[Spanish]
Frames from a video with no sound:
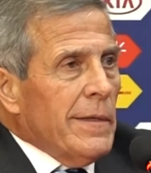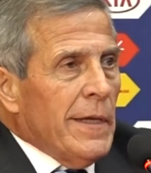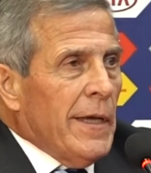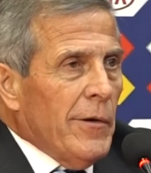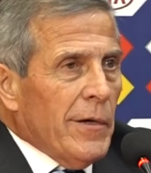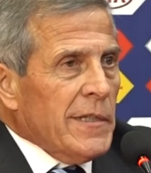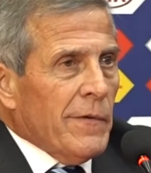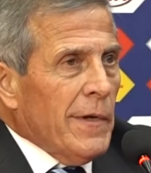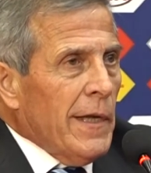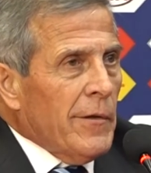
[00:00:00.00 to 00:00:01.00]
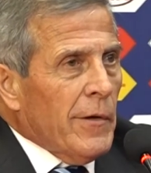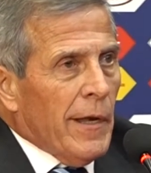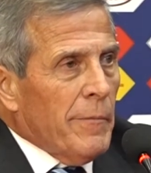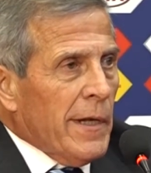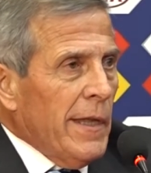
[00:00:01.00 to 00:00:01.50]
y creo que esa fue la historia
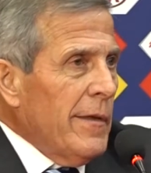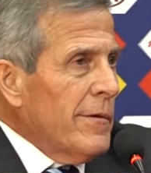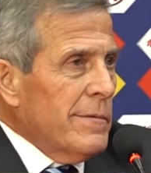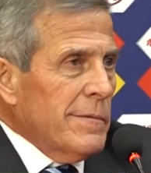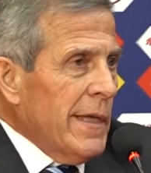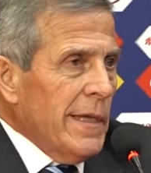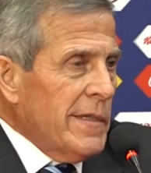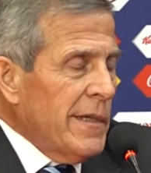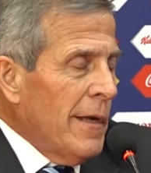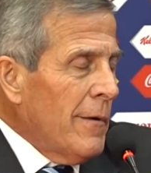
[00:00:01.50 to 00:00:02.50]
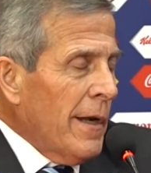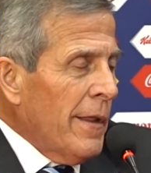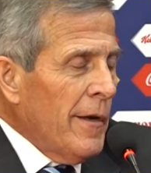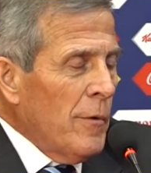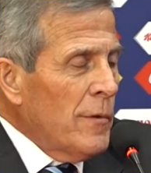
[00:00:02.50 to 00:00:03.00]
del partido, ¿eh? sin hablar
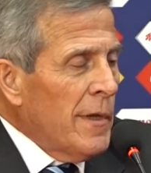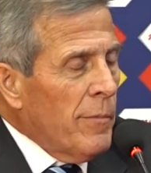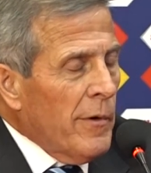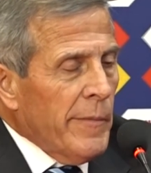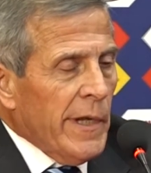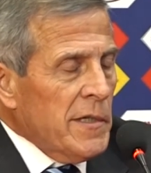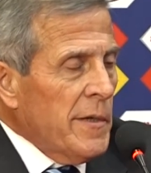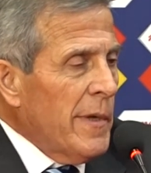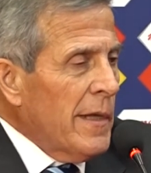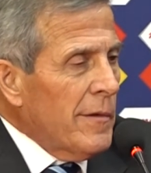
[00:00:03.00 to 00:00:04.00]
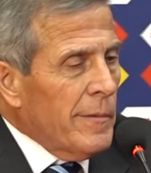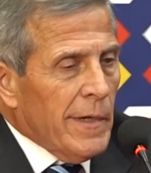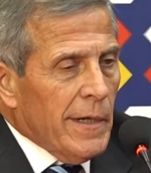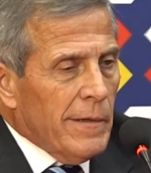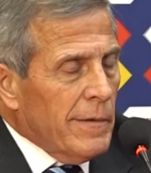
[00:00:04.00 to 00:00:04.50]
de ningún tipo de merecimiento,
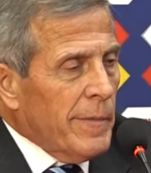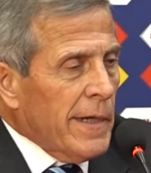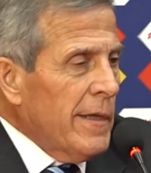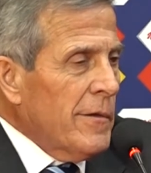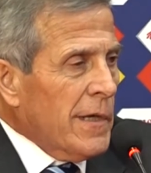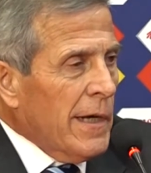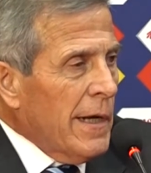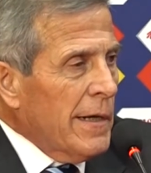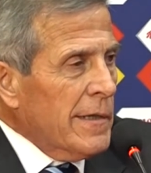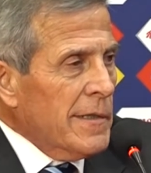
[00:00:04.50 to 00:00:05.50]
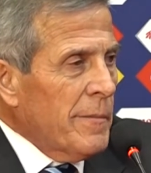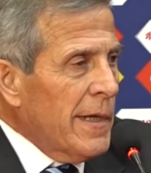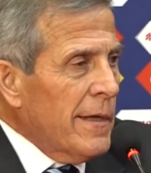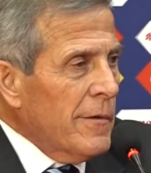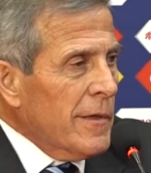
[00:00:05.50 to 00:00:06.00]
porque los partidos se ganan, se
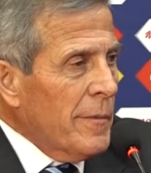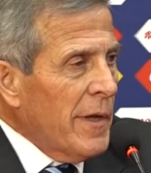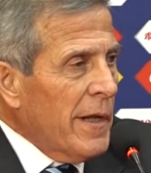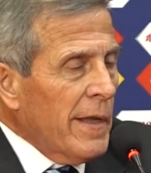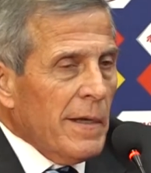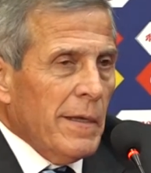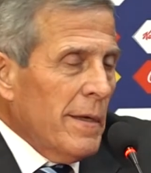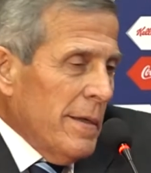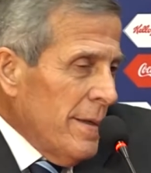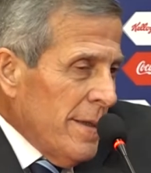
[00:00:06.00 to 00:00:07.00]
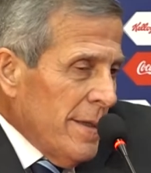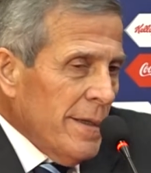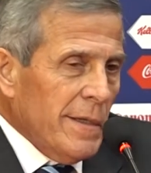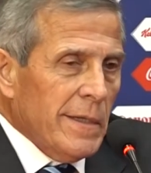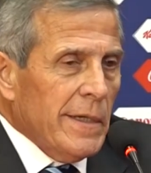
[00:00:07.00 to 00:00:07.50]
empatan no se pierden.
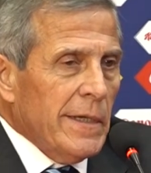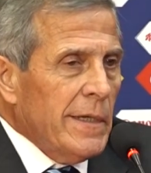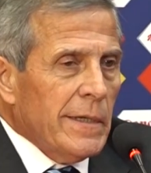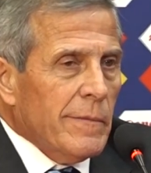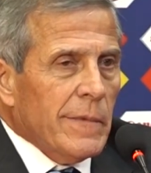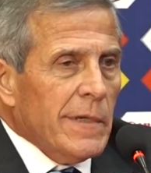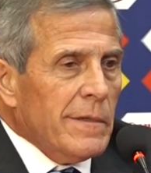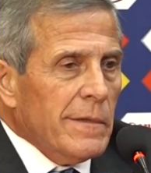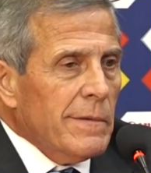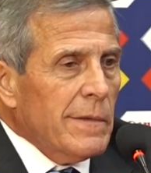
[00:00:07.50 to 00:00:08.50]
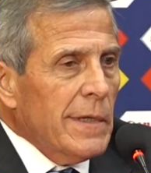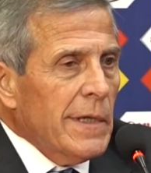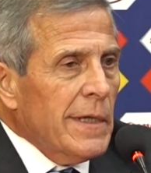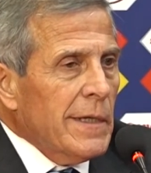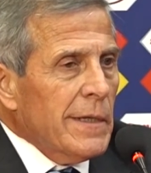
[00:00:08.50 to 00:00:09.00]
Y bueno,
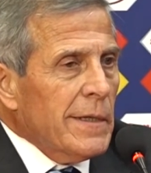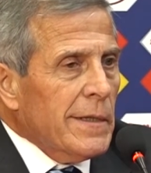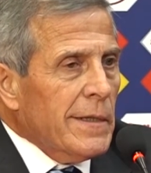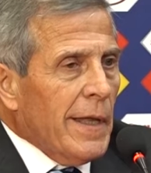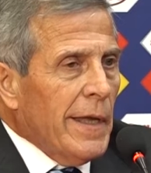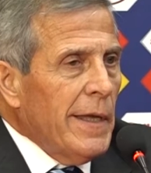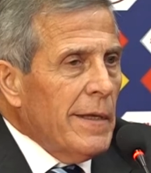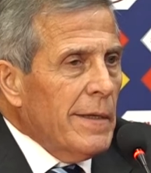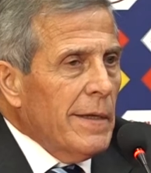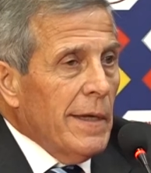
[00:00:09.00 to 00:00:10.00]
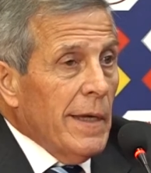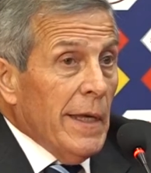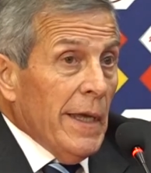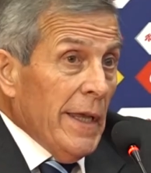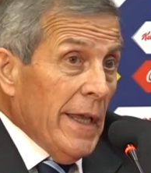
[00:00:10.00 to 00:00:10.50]
está ahí.
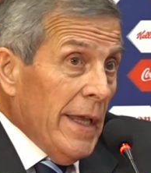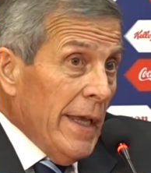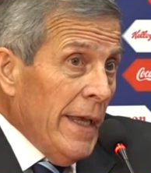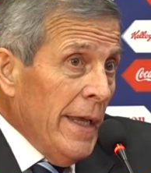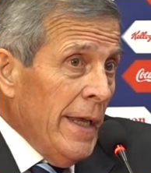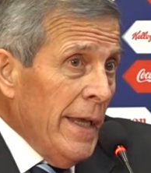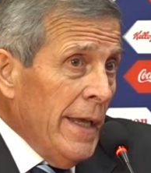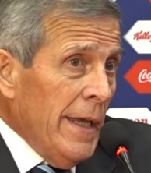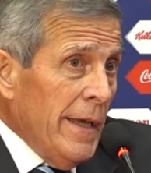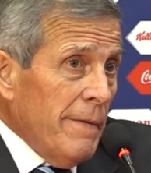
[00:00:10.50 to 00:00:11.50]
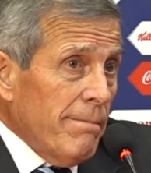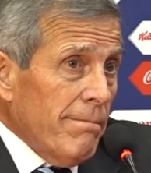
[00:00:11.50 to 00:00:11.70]
Y